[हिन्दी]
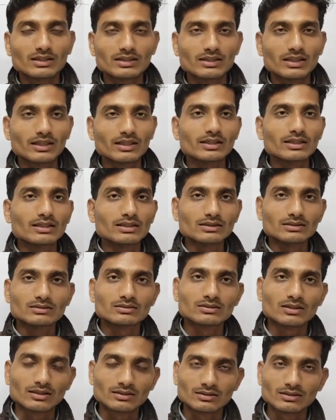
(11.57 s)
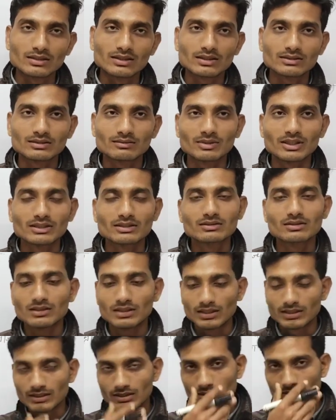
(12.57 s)
अधिकार किया शासन किया साम्राज्य
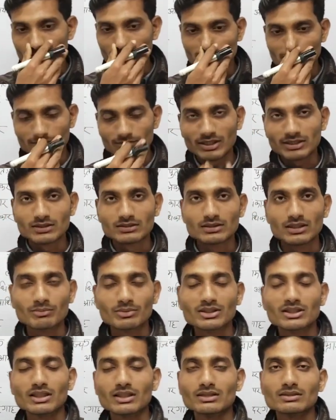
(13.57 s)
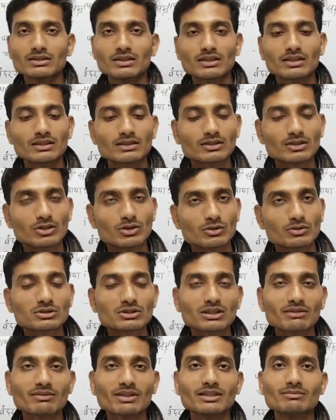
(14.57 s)
यानी कि अपना साम्राज्य स्थापित किया किस तरीके से और
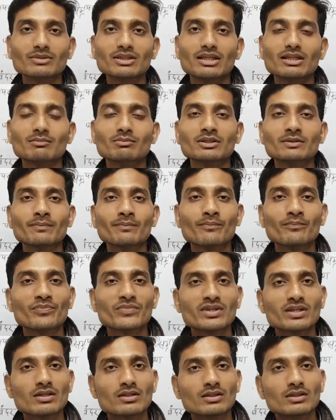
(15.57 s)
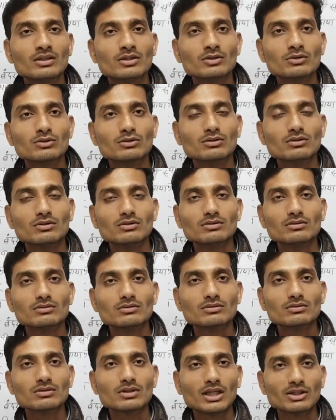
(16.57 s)
उसके बाद में यहाँ पर तो
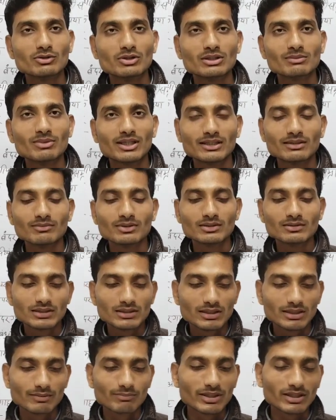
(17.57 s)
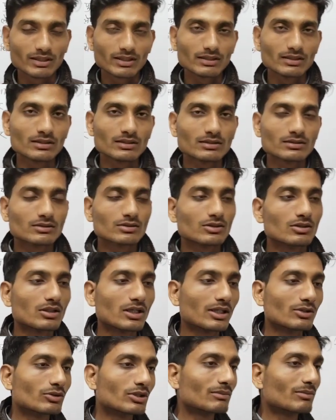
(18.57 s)
आधुनिक भारत में यही पढ़ रहे थे
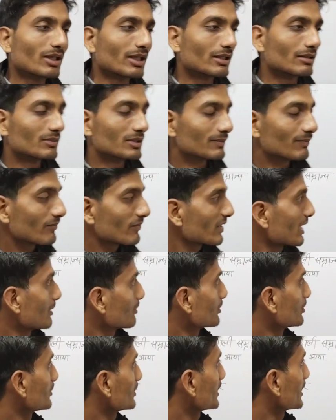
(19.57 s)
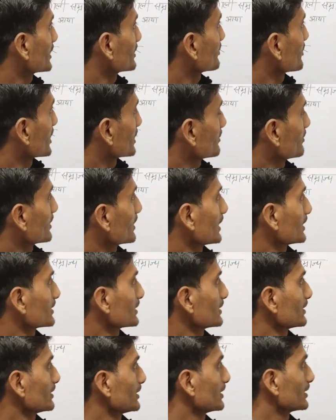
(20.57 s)
और आधुनिक भारत में आप लोगों की आज पाँचवीं
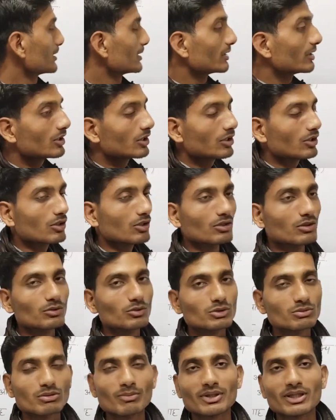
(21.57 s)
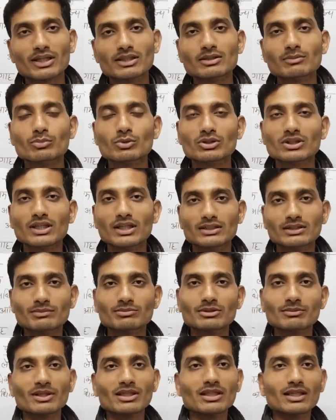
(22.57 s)
क्लास है ठीक है और उसमें पढ़ रहे थे पुर्तगाली
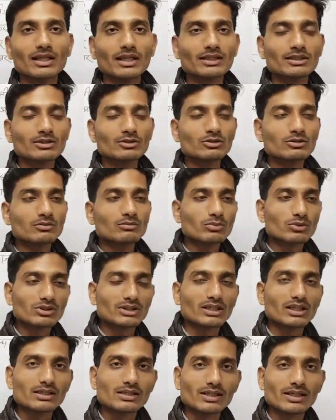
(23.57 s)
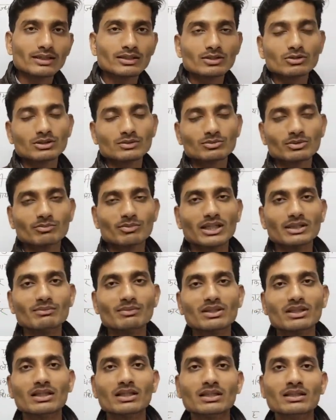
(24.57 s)
सबसे पहले आए थे जो पुर्तगाली आए थे और सबसे बाद
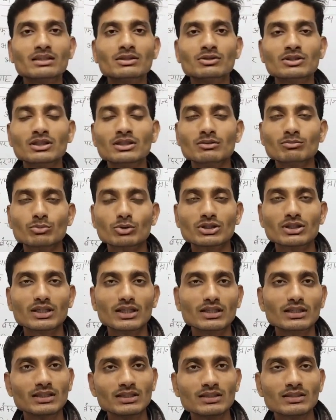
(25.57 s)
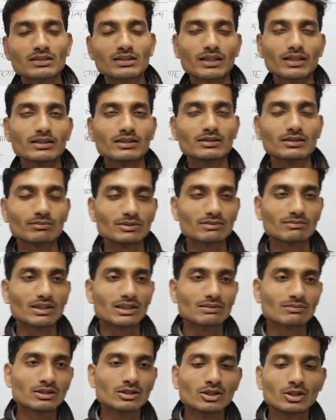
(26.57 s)
में गए कौन थे पुर्तगाली ही गए थे सबसे
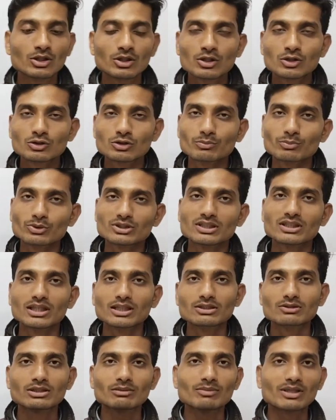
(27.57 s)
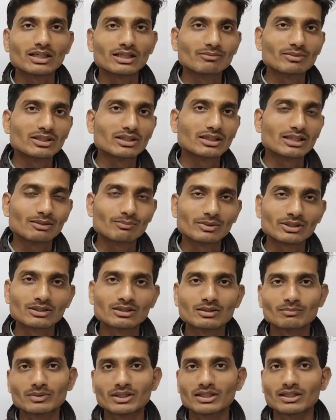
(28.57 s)
बाद में तो पुर्तगालियों के बारे में ही यहाँ
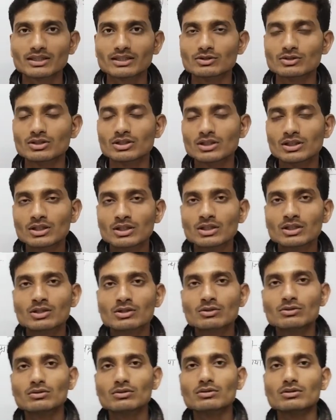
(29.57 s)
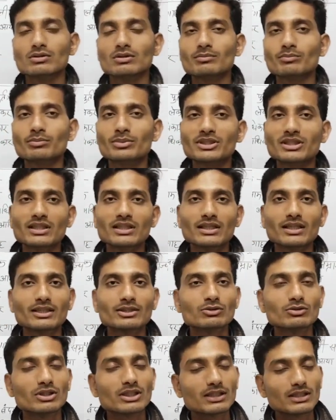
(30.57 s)
पर पढ़ रहे थे तो पिछली
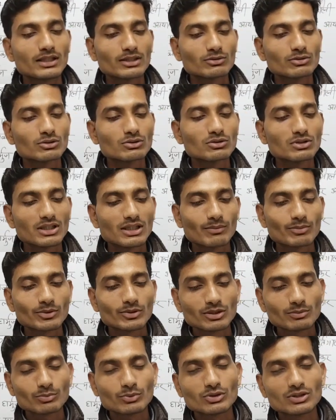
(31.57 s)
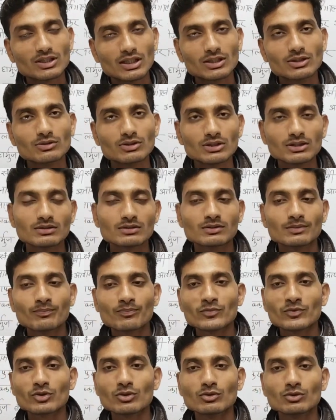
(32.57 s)
क्लास जो एक क्लास हो चुकी है आप लोगों की पुर्तगालियों की
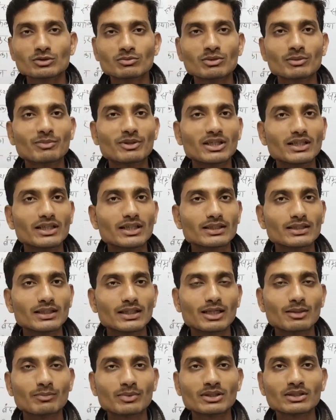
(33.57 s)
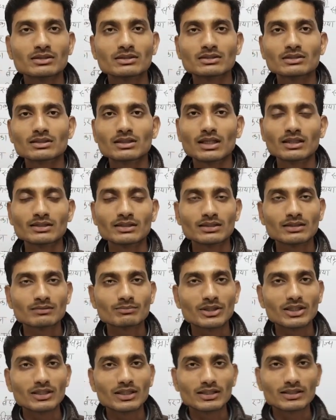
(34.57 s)
तो उसमें पढ़ लिया था यहाँ पर कहाँ तक
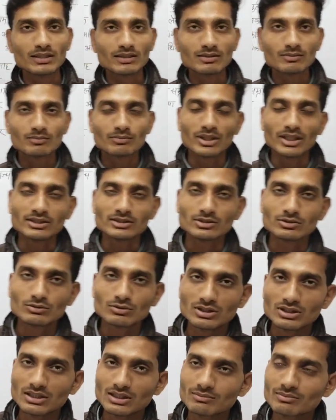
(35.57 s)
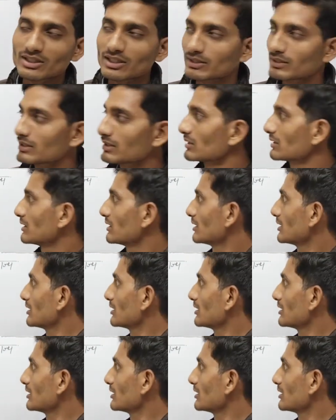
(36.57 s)
पढ़ लिया था फ्रांसिस्को डी अल्मीड़ा तक